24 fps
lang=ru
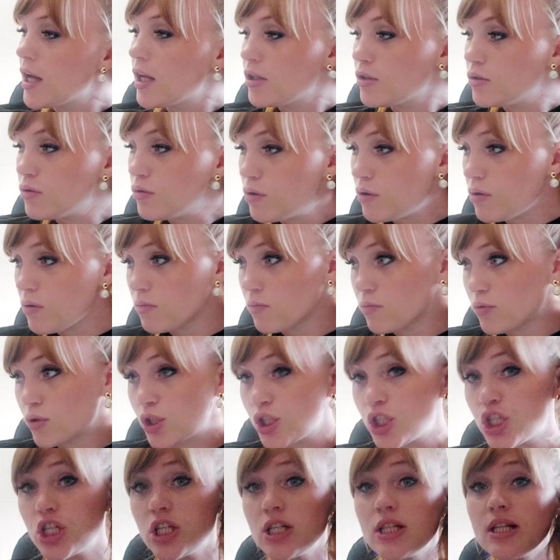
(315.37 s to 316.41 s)
Но
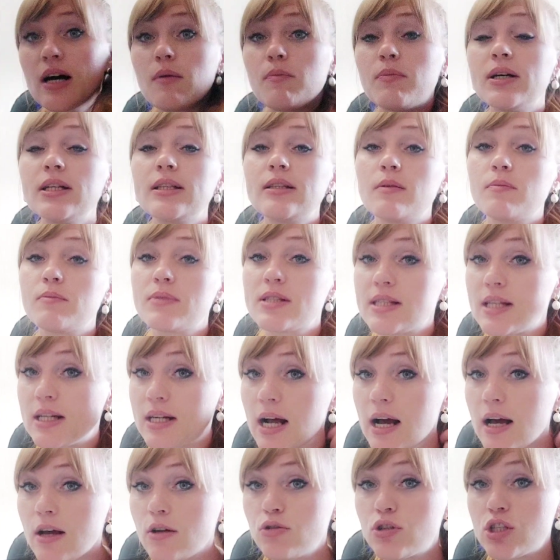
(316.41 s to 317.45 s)
мужчины об этом
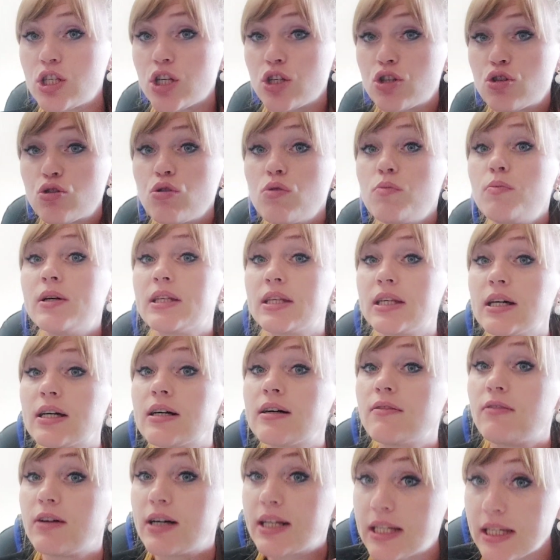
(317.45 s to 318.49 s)
стараются особо не
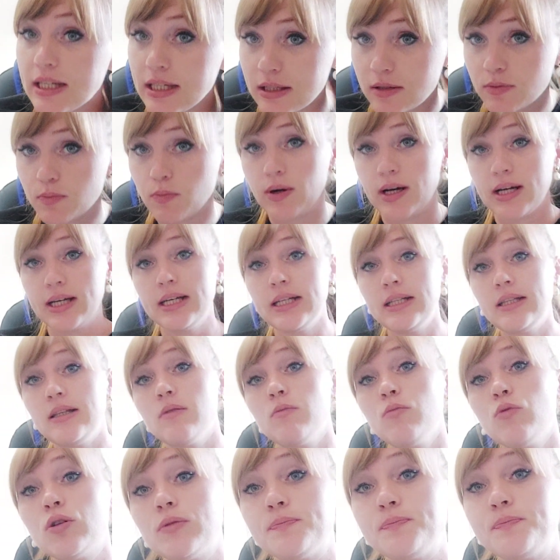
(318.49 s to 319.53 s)
говорить,
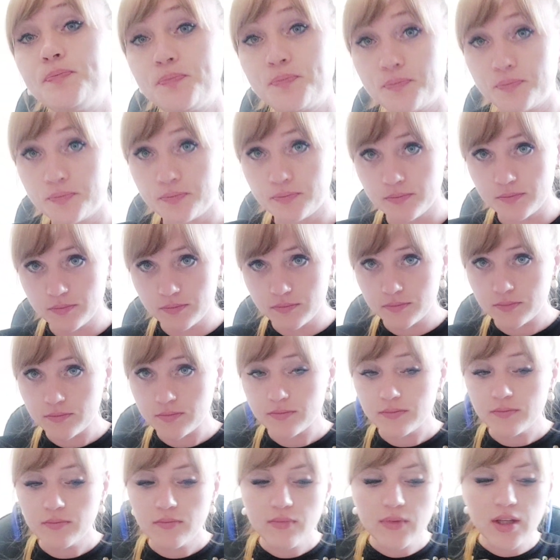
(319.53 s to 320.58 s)
поэтому
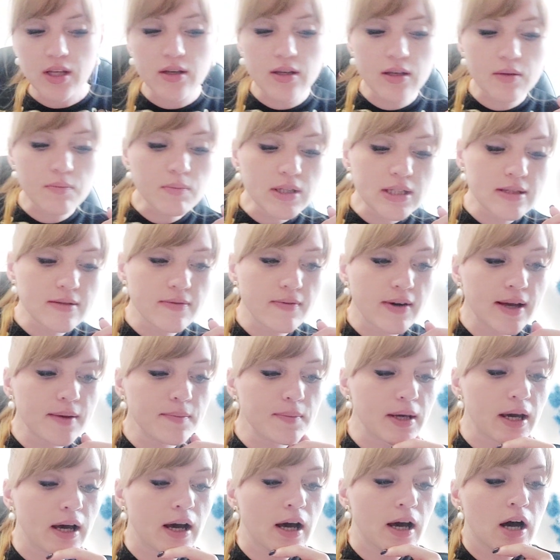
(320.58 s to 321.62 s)
мы с
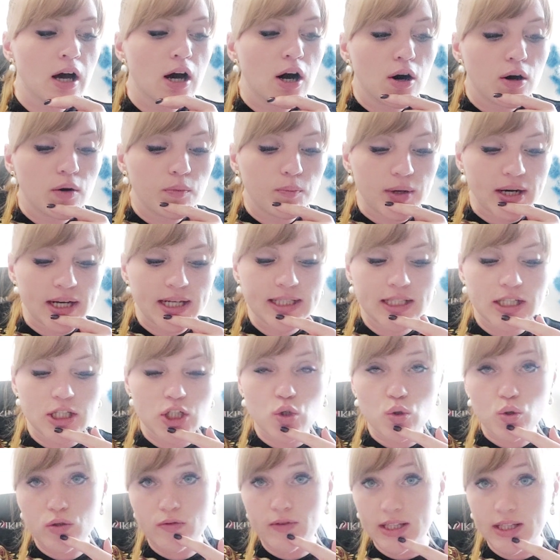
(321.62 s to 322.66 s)
вами про это
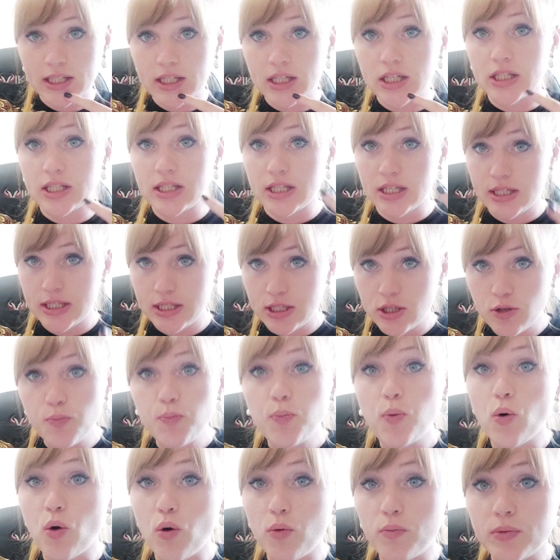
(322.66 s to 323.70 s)
чувство открытости
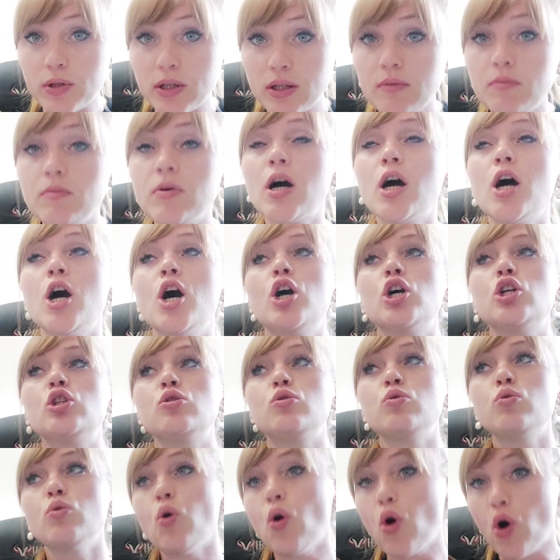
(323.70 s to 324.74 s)
помним,
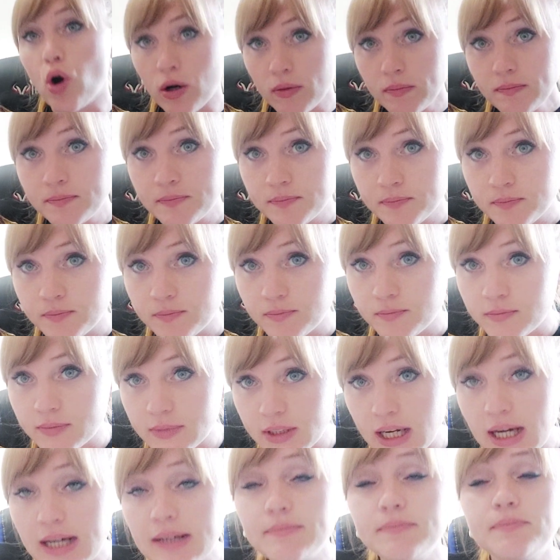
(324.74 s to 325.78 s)
но,
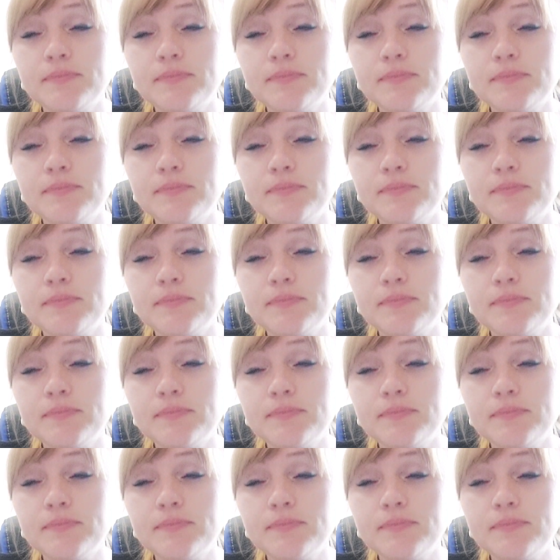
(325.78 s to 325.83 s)
да,